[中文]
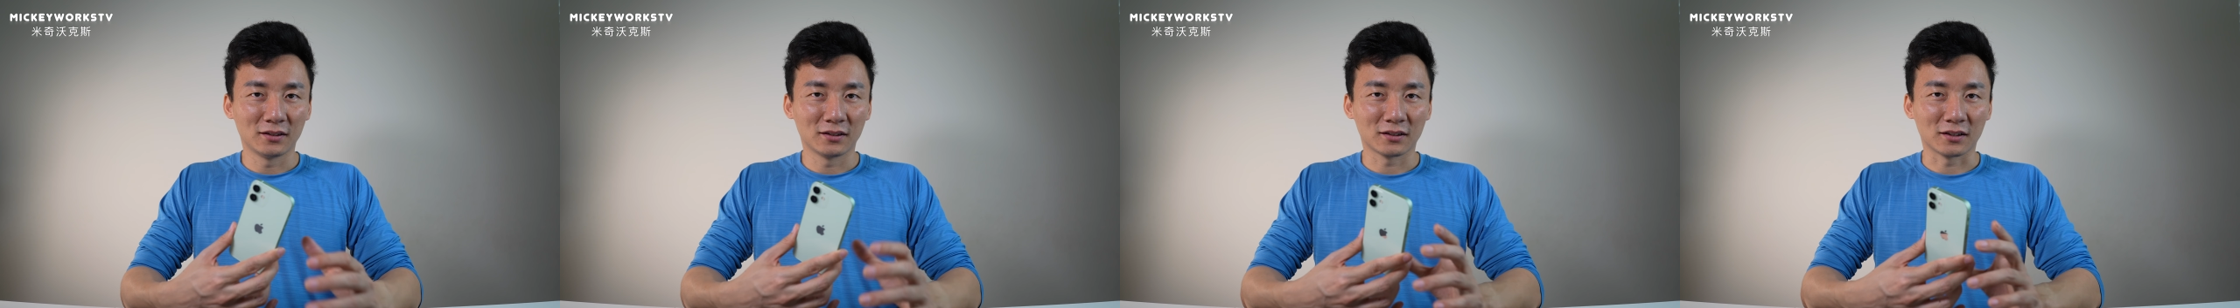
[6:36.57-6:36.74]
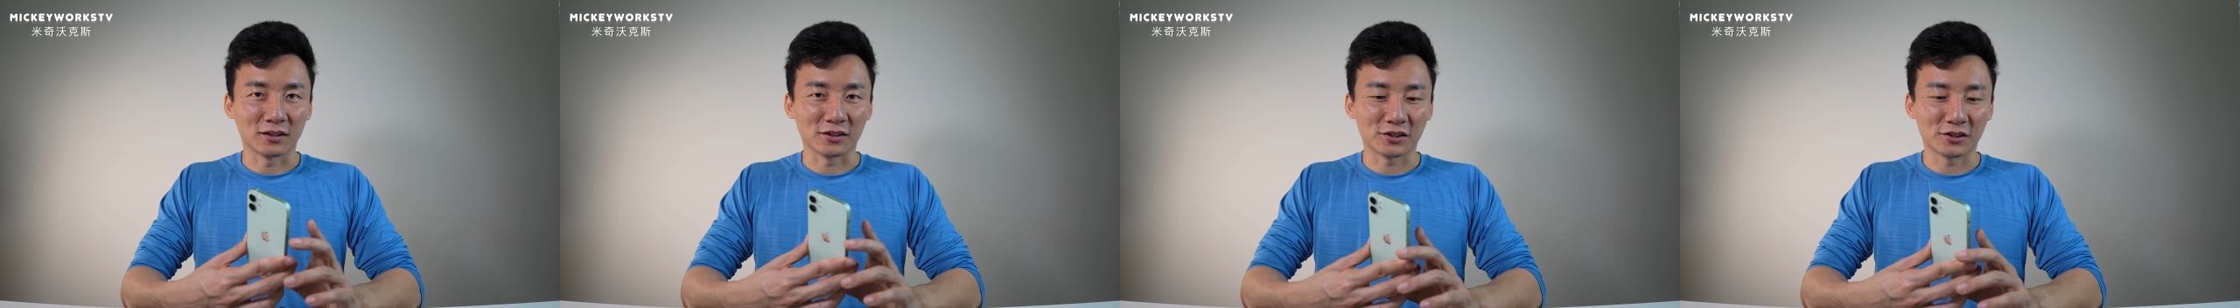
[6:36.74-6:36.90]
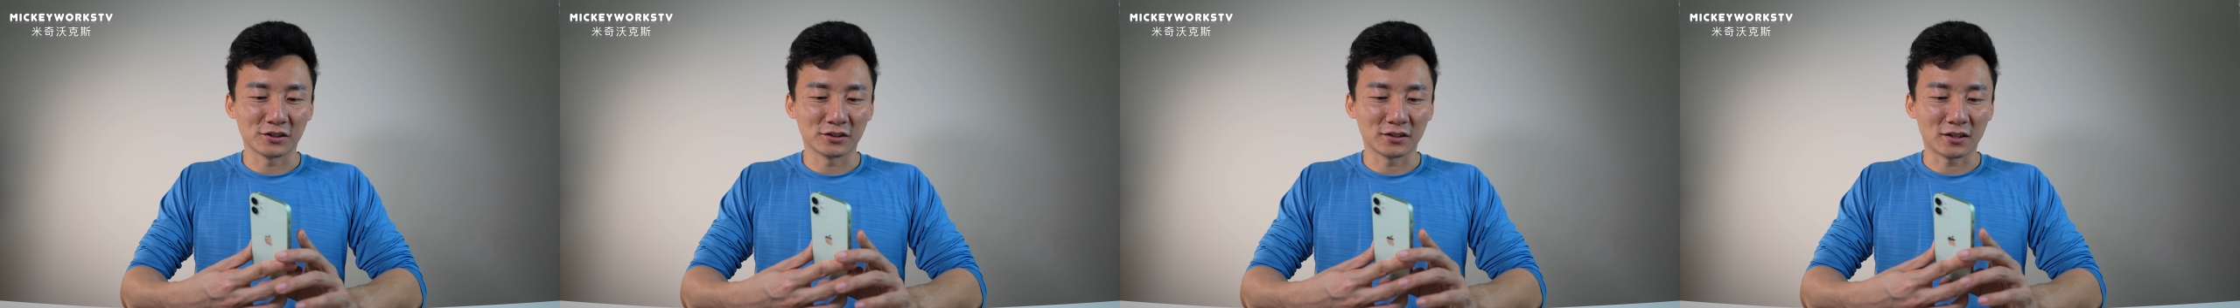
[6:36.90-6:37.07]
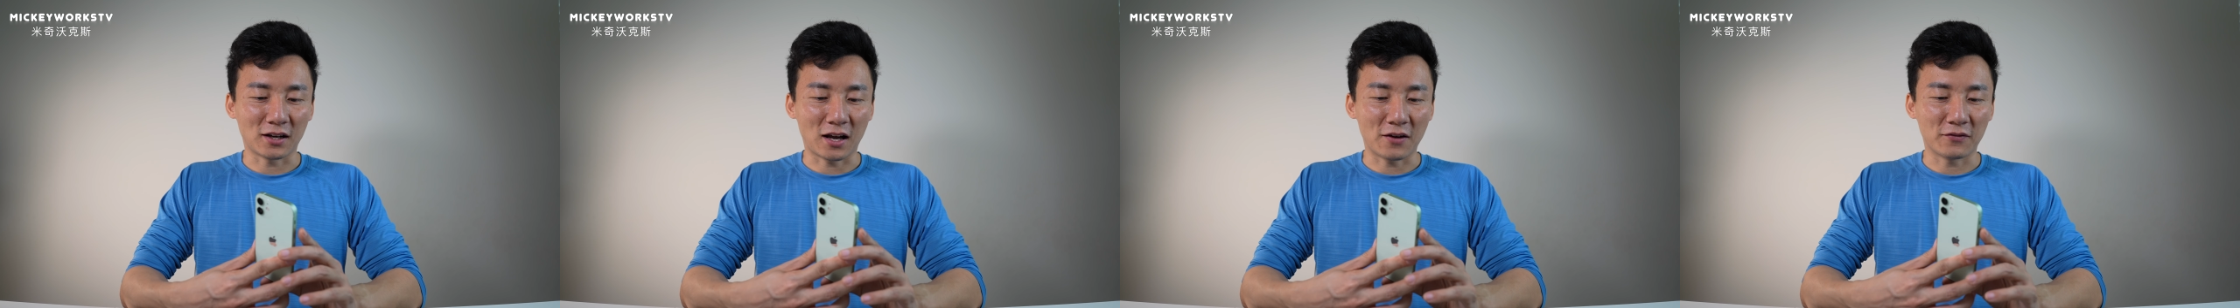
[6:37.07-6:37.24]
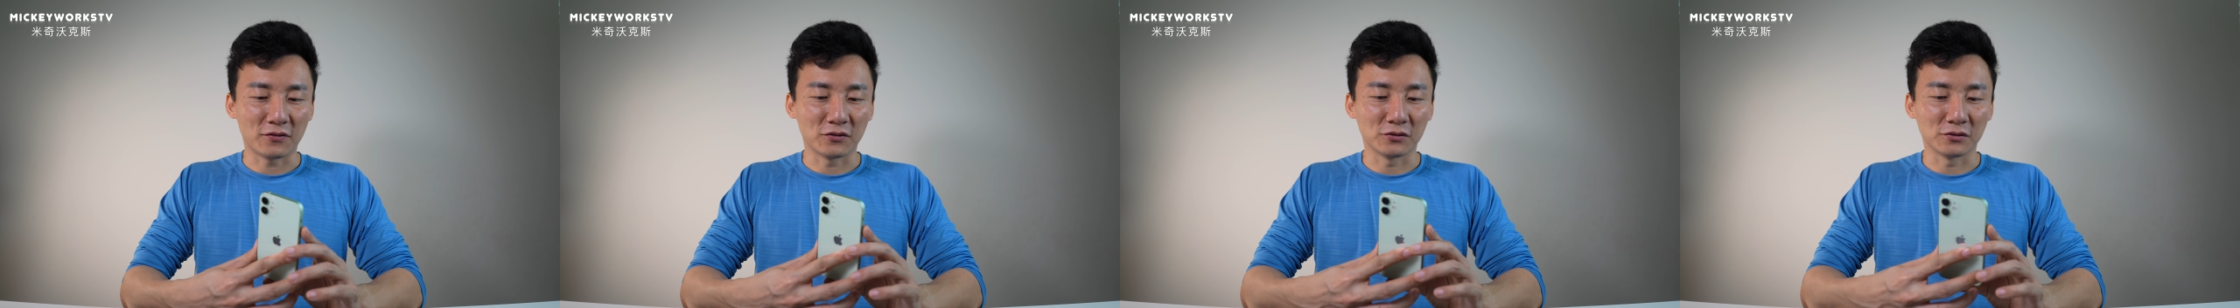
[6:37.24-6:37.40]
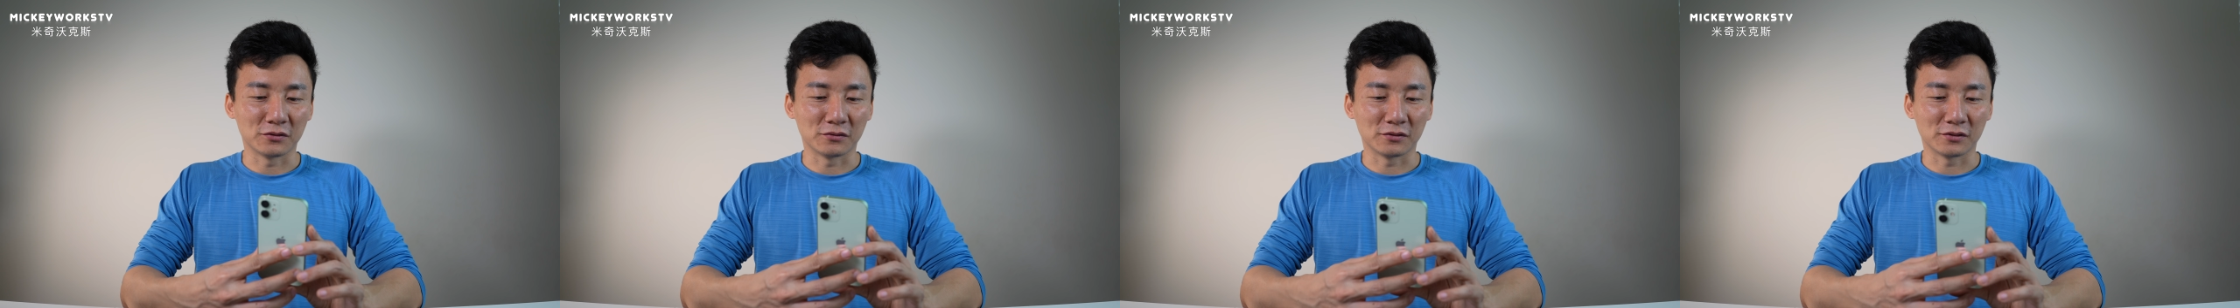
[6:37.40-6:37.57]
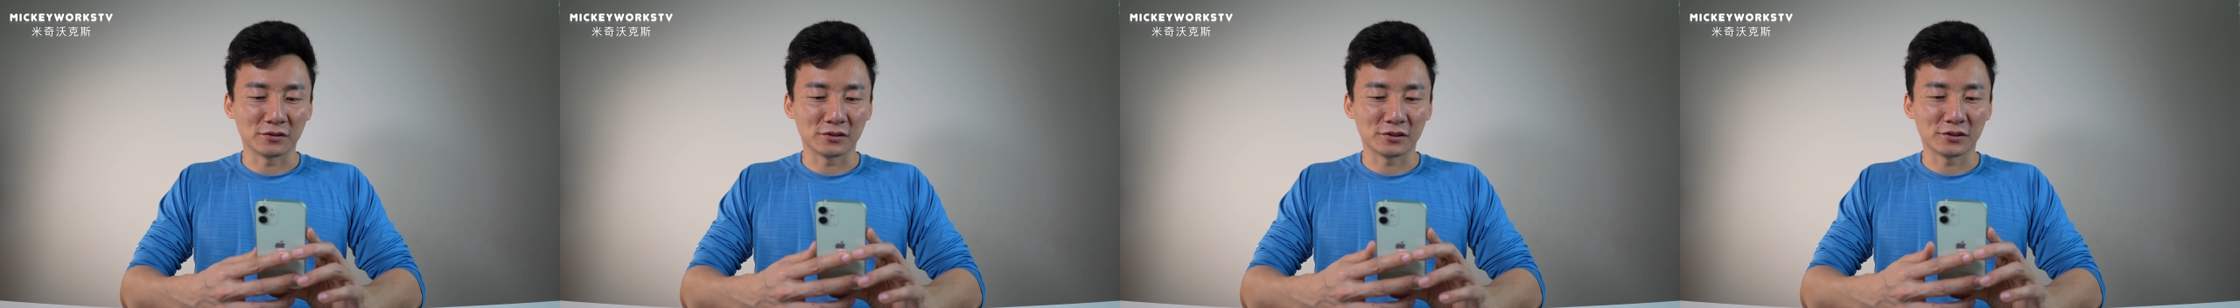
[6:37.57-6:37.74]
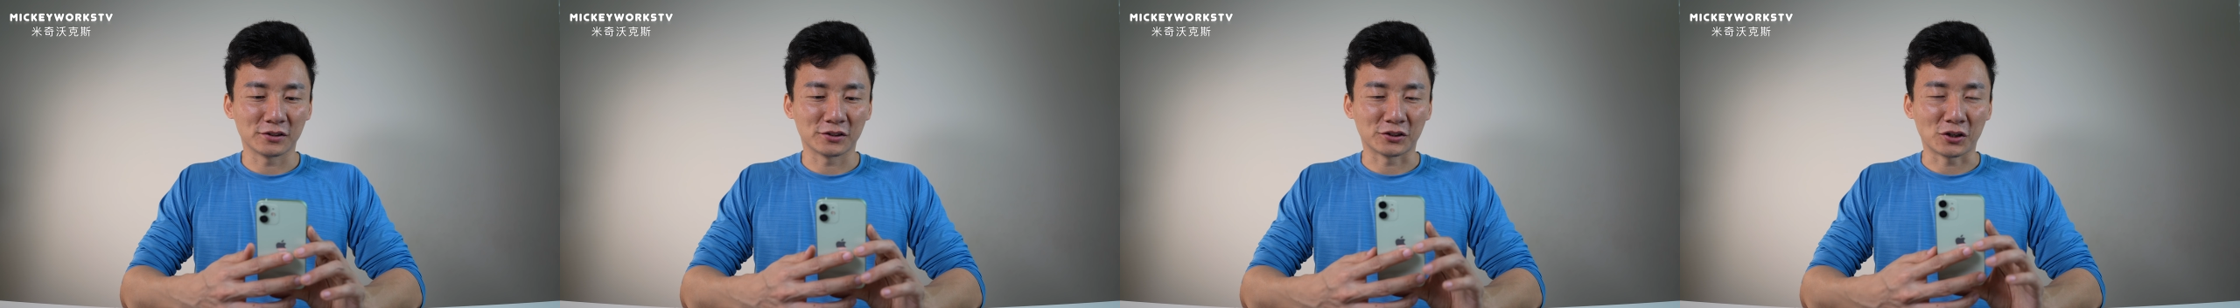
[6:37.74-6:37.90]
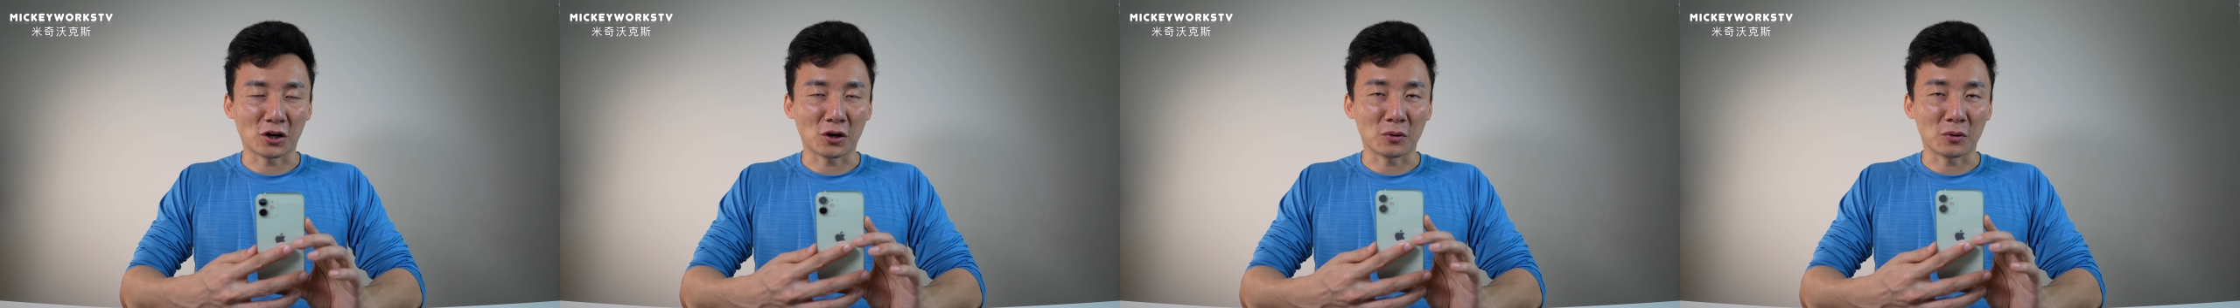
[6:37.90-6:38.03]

可是呢 ，iPhone 十